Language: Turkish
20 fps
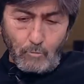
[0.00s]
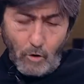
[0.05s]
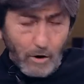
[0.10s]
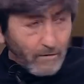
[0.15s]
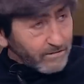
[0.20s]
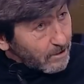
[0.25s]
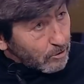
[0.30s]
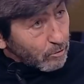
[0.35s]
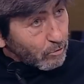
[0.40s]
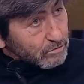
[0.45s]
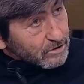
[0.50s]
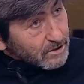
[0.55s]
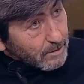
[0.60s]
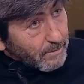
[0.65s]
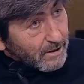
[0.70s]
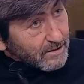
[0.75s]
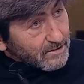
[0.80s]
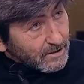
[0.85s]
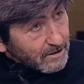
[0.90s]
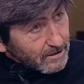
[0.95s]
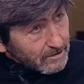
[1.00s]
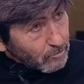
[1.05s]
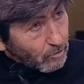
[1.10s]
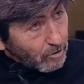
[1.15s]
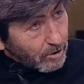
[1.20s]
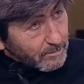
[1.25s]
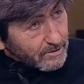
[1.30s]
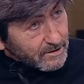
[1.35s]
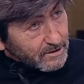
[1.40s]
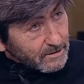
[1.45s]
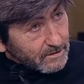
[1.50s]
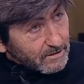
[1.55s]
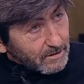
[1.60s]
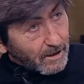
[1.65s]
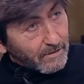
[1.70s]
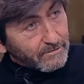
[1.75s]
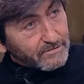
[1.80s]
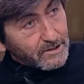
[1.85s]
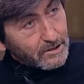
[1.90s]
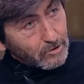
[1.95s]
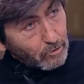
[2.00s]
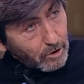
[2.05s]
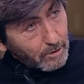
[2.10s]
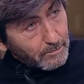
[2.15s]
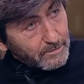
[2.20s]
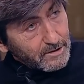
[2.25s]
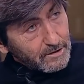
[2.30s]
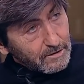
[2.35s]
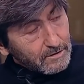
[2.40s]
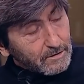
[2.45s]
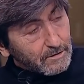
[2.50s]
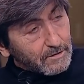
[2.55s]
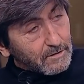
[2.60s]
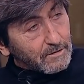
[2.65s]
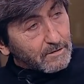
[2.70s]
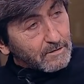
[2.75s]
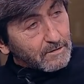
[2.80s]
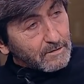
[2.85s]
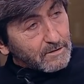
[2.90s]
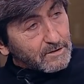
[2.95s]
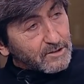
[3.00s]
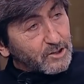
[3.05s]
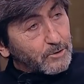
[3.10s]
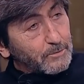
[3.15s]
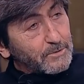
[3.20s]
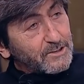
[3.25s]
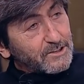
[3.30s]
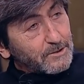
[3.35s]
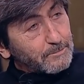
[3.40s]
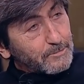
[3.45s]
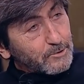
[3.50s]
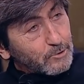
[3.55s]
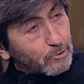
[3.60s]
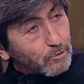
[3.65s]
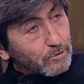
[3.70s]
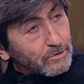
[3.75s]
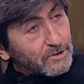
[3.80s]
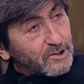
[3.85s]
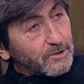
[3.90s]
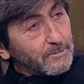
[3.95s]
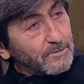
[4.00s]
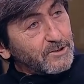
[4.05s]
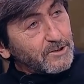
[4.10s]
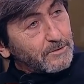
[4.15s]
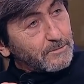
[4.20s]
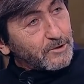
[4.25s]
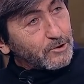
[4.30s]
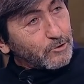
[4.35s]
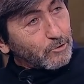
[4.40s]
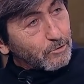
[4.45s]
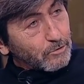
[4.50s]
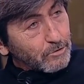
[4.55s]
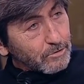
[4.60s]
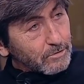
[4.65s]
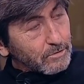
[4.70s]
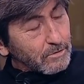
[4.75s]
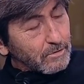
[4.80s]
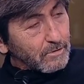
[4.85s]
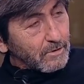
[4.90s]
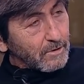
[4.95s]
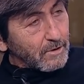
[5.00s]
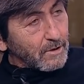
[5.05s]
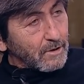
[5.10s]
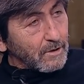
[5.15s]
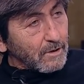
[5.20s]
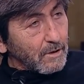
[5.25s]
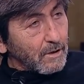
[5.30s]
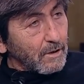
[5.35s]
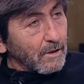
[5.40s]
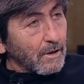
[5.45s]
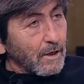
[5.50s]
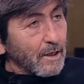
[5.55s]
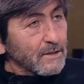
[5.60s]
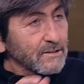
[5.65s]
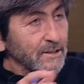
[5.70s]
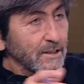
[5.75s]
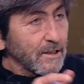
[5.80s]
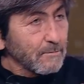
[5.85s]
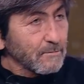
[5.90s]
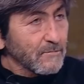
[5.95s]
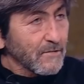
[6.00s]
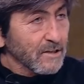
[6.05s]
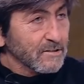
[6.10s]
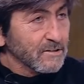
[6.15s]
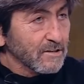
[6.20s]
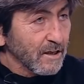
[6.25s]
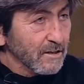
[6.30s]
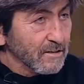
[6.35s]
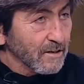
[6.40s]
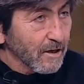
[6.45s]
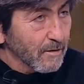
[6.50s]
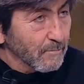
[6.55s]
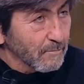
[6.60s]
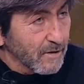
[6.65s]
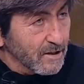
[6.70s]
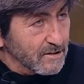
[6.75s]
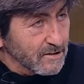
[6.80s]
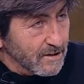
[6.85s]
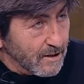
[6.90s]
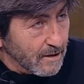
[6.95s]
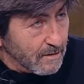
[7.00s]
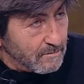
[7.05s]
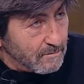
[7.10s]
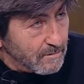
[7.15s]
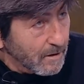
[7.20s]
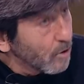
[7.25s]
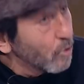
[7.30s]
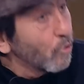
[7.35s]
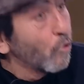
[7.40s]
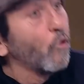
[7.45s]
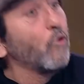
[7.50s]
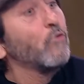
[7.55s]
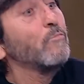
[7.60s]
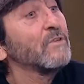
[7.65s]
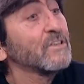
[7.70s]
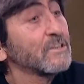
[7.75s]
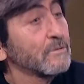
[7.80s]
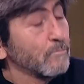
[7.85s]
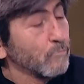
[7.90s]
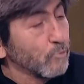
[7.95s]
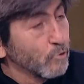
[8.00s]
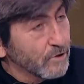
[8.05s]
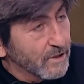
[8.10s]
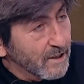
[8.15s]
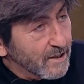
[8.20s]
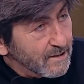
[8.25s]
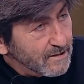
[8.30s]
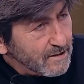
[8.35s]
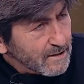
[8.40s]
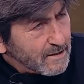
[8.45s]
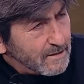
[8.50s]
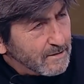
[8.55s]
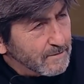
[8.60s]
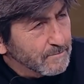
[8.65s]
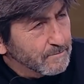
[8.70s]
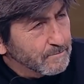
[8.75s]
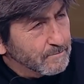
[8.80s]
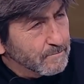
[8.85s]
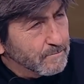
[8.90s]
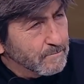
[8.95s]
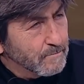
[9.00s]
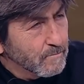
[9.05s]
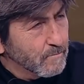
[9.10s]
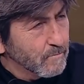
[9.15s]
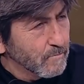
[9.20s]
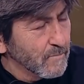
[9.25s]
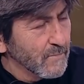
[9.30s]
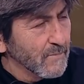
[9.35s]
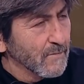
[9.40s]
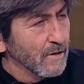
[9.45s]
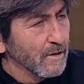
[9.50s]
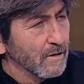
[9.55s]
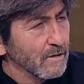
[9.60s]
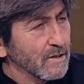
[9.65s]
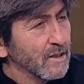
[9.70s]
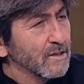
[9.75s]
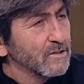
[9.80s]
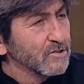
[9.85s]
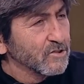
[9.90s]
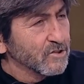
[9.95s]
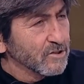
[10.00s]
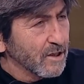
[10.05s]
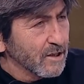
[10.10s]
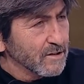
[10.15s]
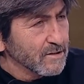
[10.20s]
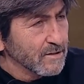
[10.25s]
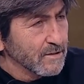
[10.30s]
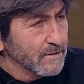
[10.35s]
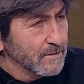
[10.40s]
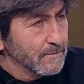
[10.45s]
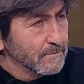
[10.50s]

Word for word: Bu hafta da olacak. Bak yarın da olabilir. Haftaya da olabilir. 2021'de olur, 2022'de olur. Hadi gelelim kartı kaldıralım. Hadi kayalım. Olmadı mı bugüne kadar? Yanlış kart.